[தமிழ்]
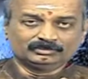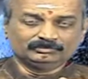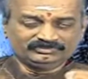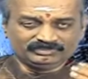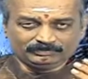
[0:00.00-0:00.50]

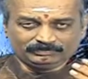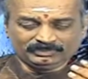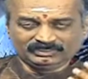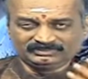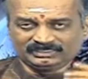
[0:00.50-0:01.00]
ரொம்ப
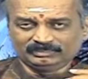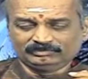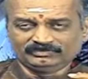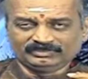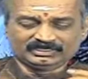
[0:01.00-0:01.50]
சிறப்பாக
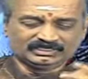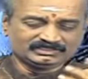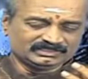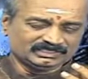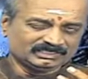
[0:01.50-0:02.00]

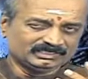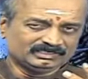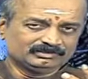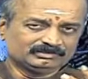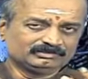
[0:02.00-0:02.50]
செயல்படுவீர்கள் சில
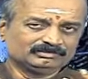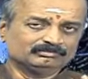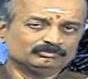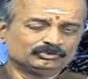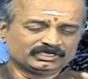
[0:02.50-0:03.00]

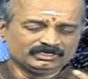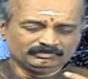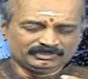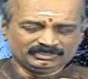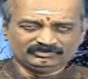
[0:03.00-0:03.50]

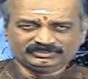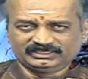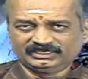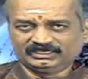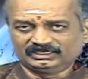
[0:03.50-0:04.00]
முக்கியமான
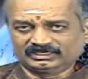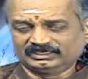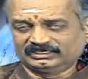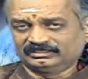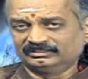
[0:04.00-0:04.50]
விஷயங்களுக்கு